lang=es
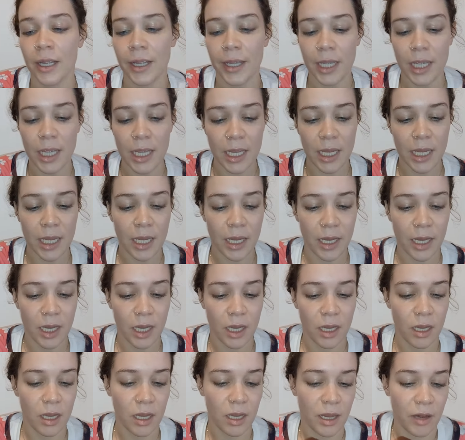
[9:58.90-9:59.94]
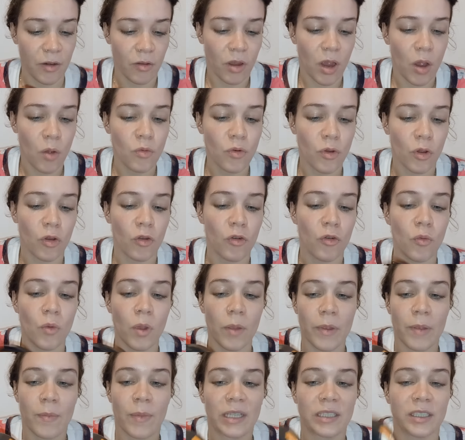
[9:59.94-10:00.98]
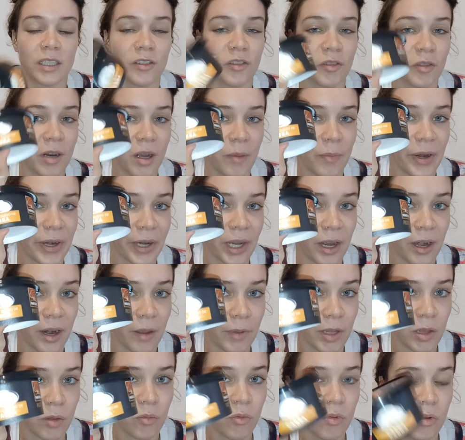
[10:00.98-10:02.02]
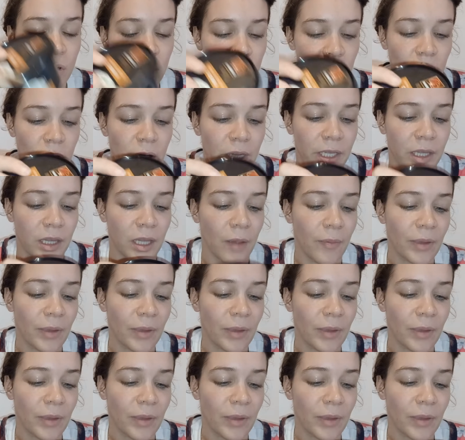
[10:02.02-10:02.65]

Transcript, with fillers: y, creo que a 1,9 y más siendo de la marca Navidul está